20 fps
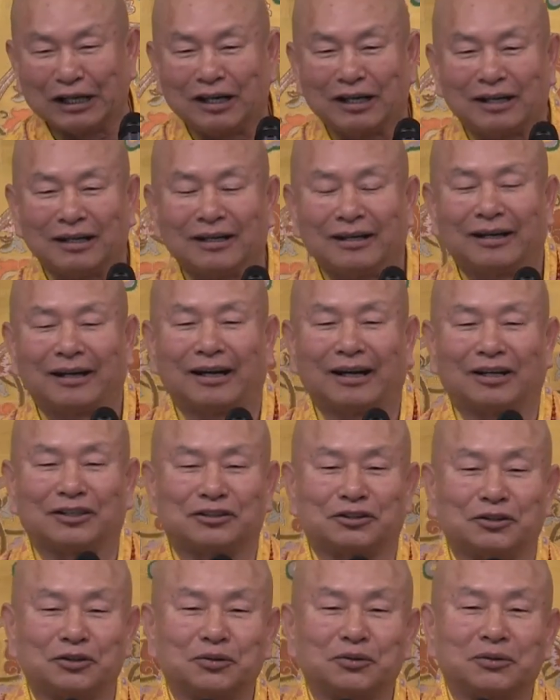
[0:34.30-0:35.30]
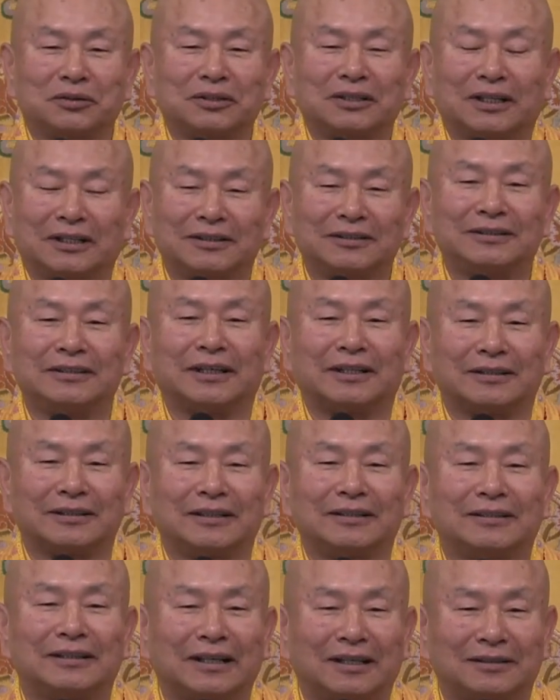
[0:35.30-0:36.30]
啊，师尊很想念大
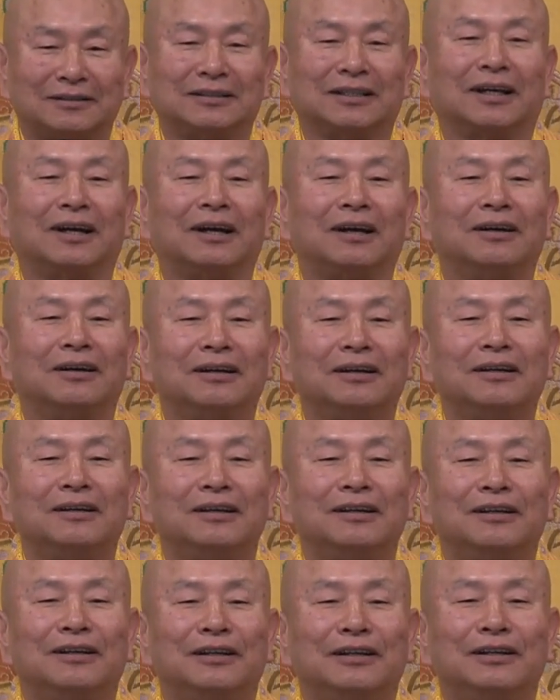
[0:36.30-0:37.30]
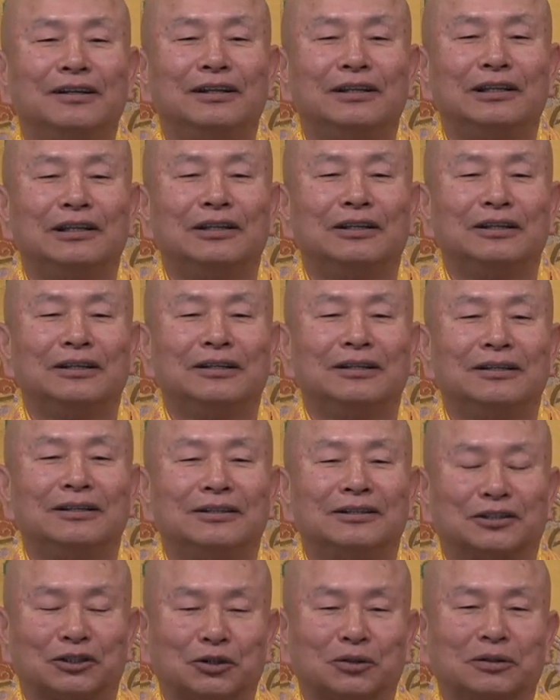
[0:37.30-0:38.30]
家，所
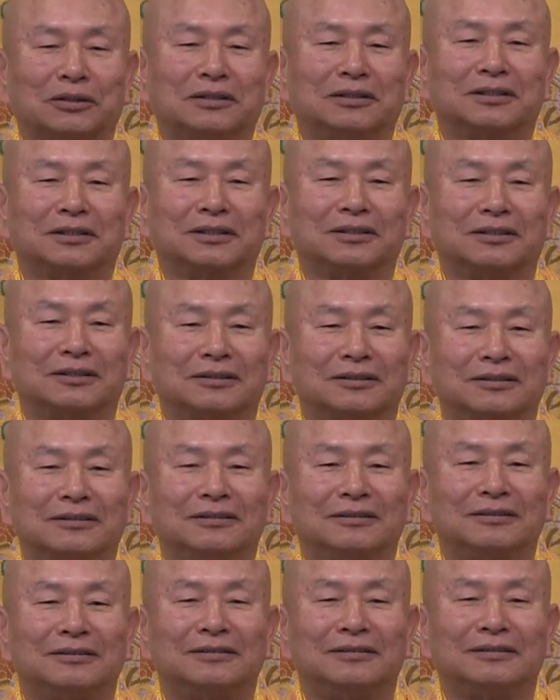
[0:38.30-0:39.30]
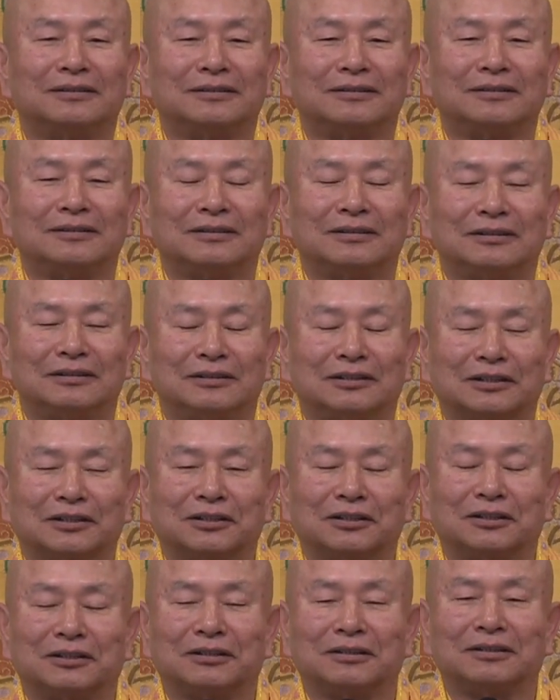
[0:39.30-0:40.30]
以这个这
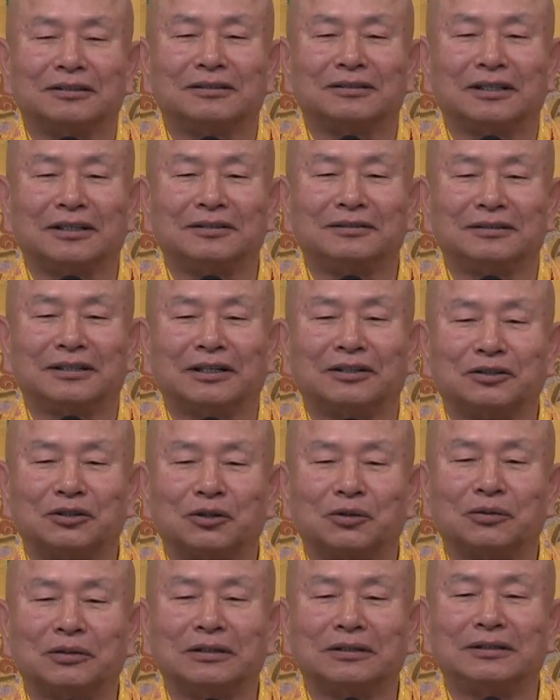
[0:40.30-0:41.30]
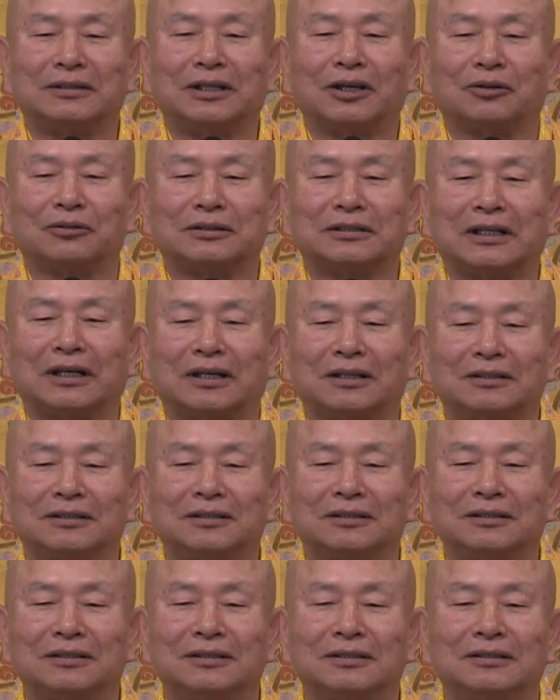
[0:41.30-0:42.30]
个天上都会掉下一
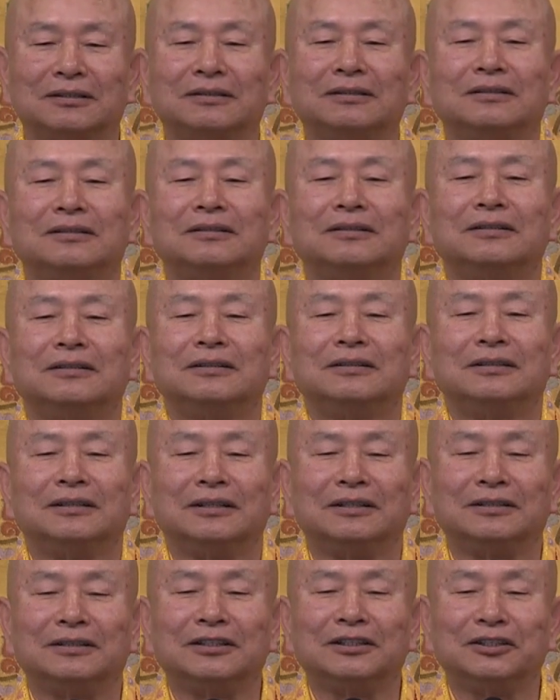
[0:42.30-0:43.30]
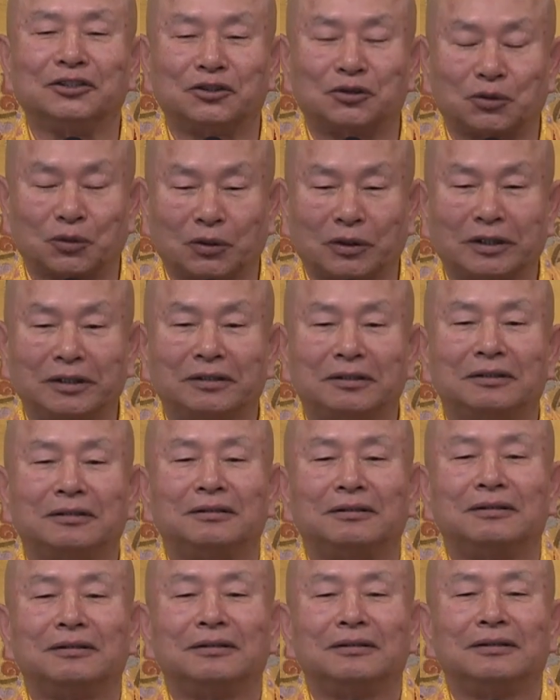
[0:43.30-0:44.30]
滴一滴水，
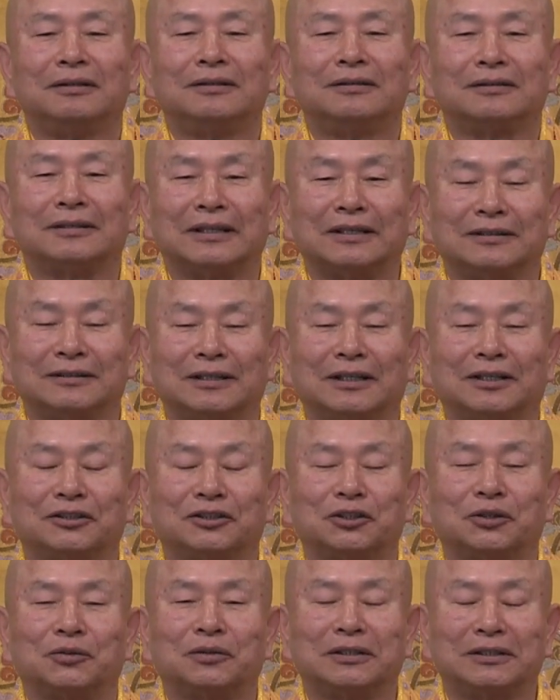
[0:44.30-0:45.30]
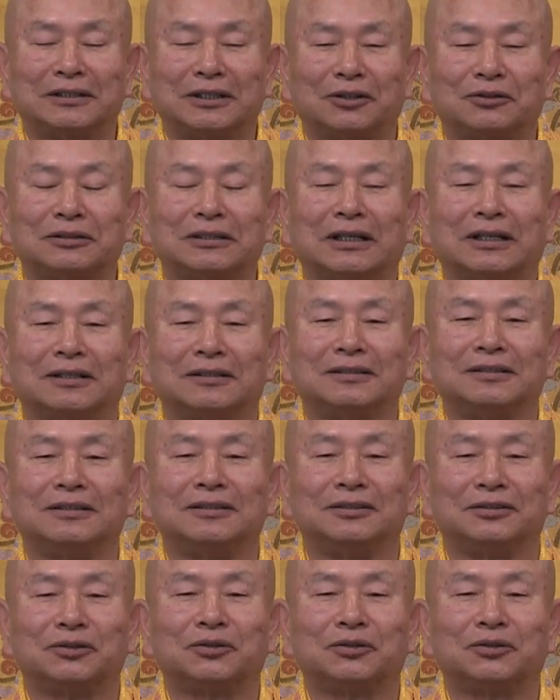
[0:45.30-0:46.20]
天上就会掉下一滴水。